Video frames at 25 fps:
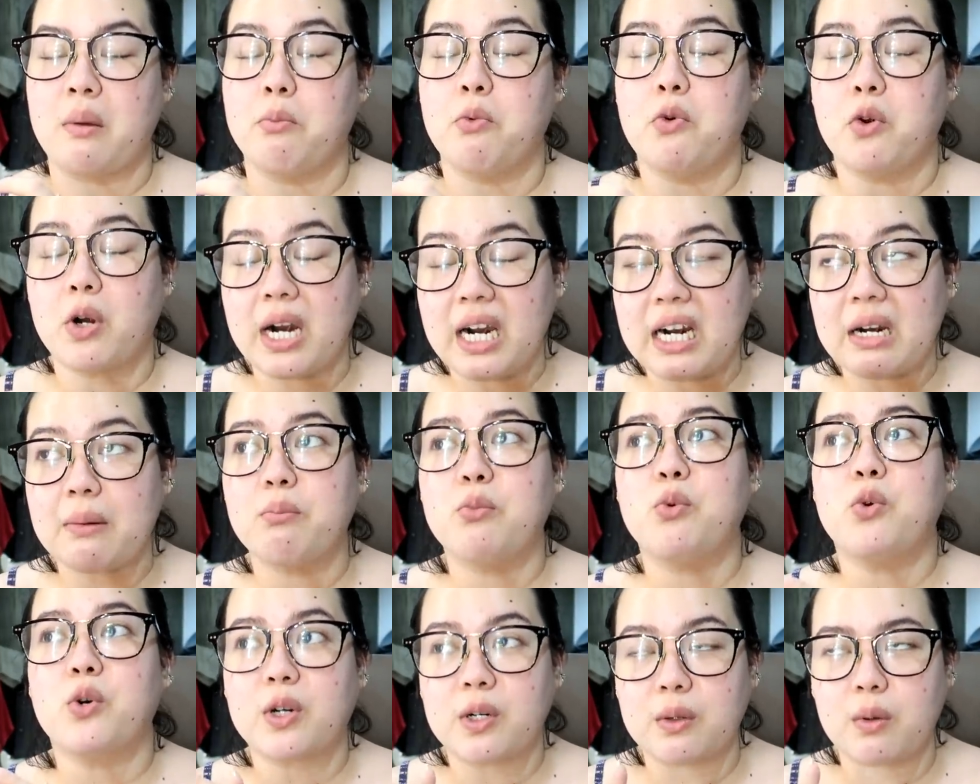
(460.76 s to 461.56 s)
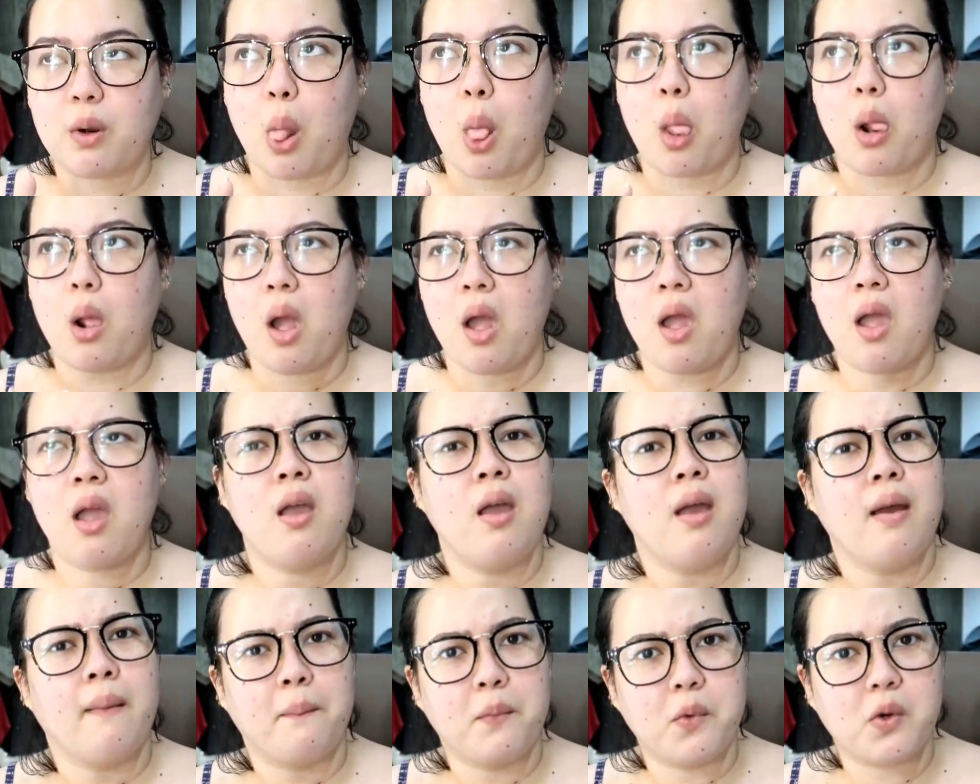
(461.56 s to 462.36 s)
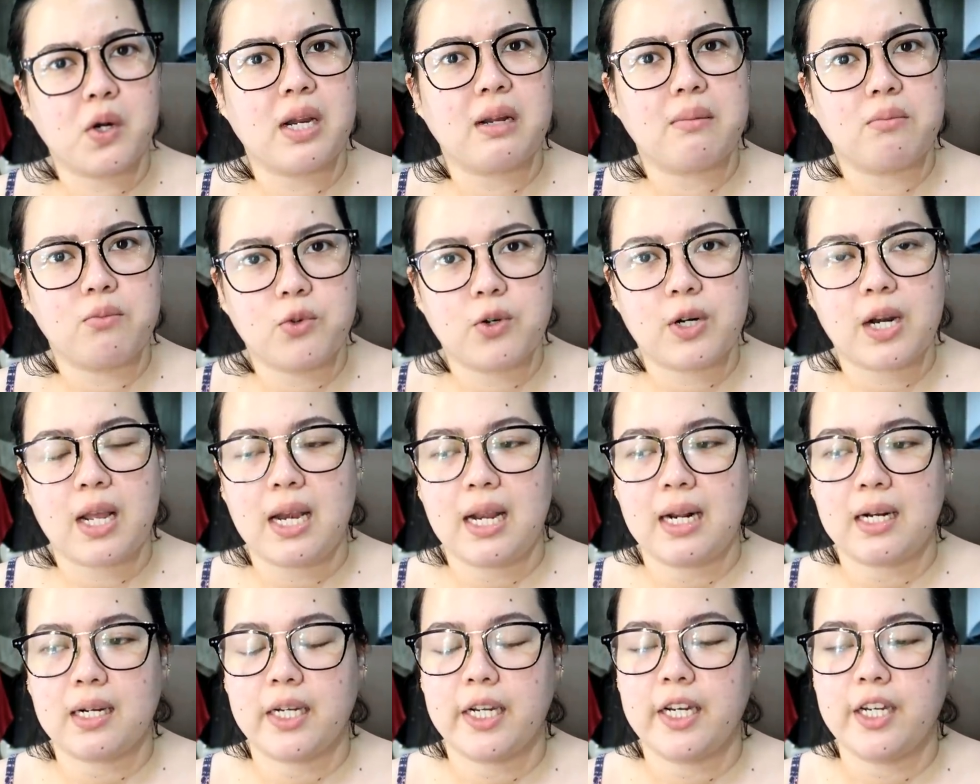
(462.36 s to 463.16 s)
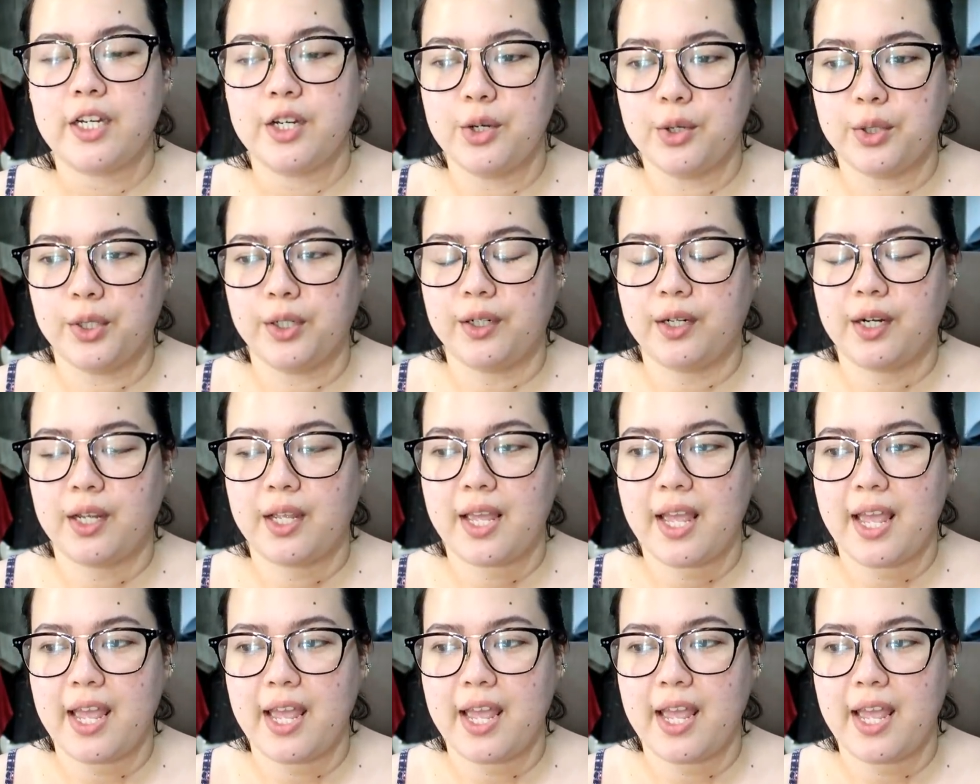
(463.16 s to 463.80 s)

Mura, mura, mura lang din doon.